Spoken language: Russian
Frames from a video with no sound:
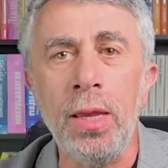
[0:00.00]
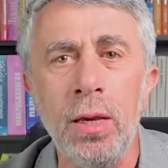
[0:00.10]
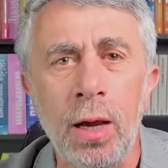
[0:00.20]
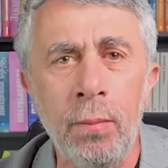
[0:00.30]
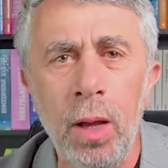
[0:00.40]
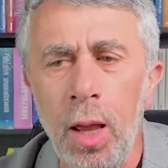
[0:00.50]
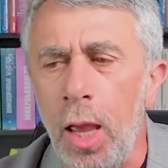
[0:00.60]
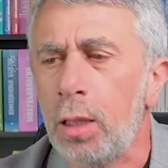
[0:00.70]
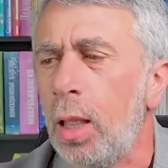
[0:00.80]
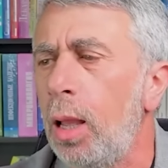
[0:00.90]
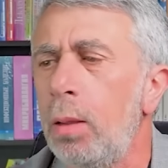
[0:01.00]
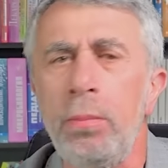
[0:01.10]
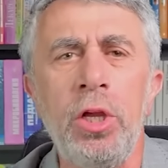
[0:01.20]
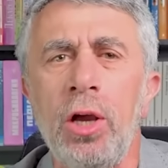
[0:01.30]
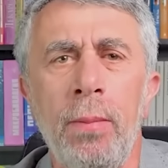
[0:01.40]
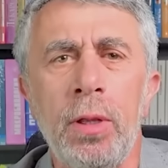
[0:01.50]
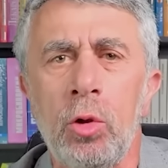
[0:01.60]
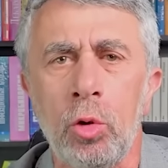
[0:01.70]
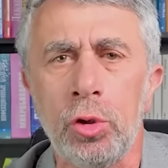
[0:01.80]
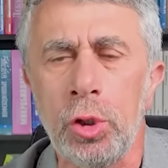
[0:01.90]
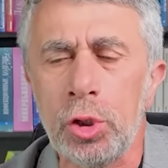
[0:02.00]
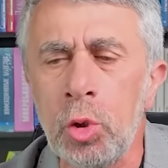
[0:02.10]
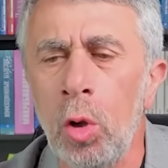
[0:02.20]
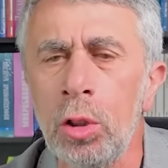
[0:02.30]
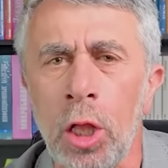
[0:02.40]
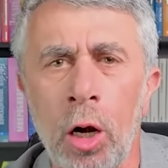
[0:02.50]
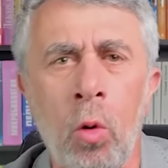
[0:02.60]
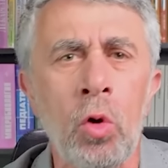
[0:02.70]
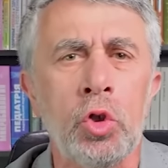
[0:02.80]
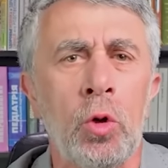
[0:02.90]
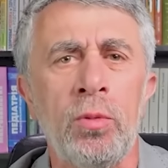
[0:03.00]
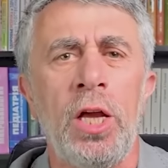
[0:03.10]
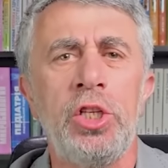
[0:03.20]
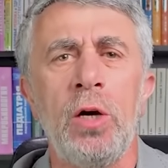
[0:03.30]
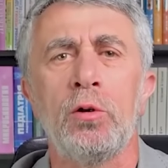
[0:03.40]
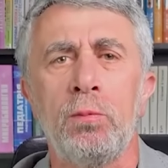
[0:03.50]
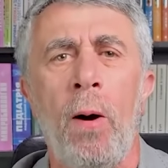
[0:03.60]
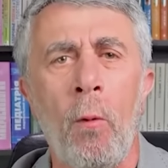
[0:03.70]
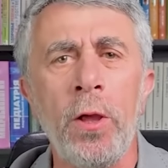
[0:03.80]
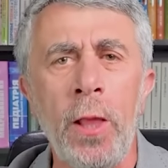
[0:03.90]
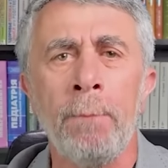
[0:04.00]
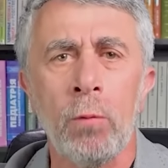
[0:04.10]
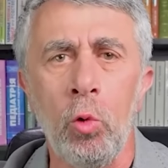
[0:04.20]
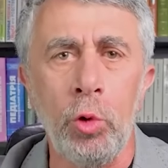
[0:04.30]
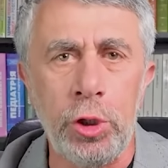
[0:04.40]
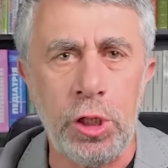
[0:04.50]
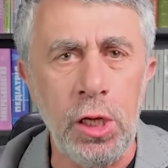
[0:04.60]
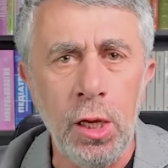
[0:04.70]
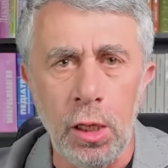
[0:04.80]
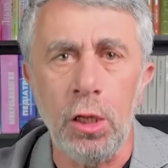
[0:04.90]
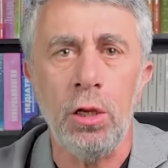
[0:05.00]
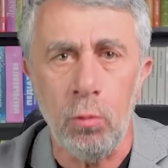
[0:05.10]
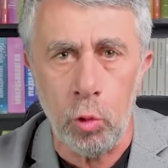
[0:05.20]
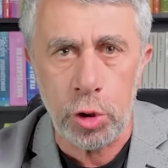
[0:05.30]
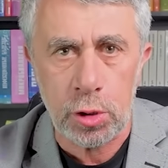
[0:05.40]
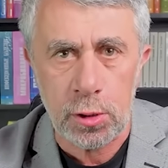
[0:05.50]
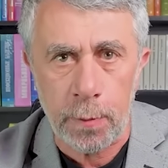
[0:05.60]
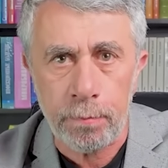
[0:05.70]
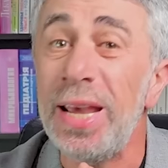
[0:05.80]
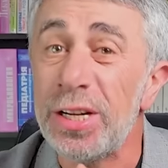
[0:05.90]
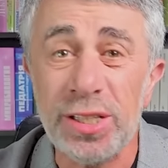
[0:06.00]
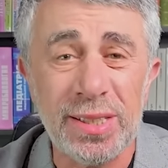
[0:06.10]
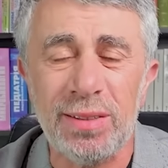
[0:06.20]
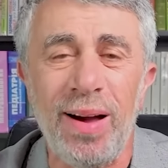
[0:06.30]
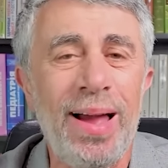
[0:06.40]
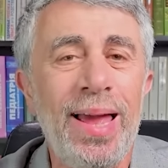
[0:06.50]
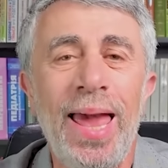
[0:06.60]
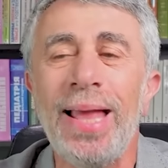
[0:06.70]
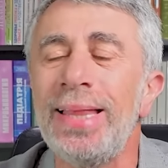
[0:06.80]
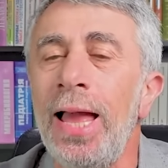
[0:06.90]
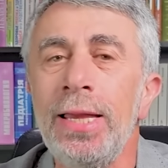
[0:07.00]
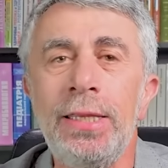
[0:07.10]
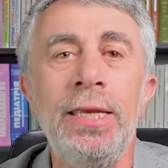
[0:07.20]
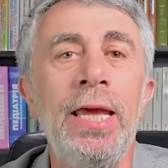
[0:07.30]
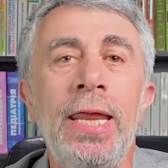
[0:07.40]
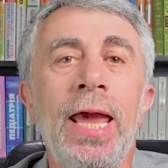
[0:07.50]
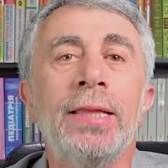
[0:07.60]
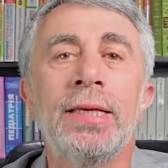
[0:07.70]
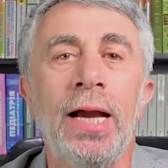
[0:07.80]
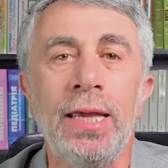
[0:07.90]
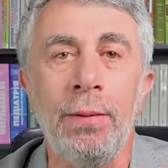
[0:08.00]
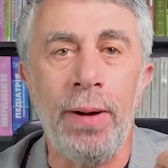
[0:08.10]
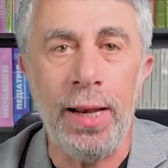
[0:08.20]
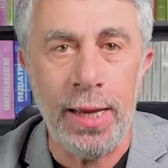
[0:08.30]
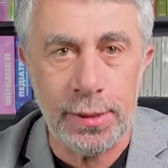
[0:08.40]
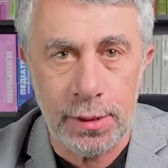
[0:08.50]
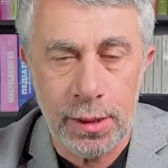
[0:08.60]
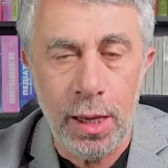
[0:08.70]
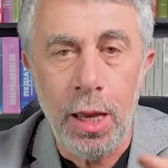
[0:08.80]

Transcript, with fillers: медикам, это медикаментозный сон, наркоз, чтобы дать человеку спокойно уйти и не мучиться. Бешенство это нередкая болезнь.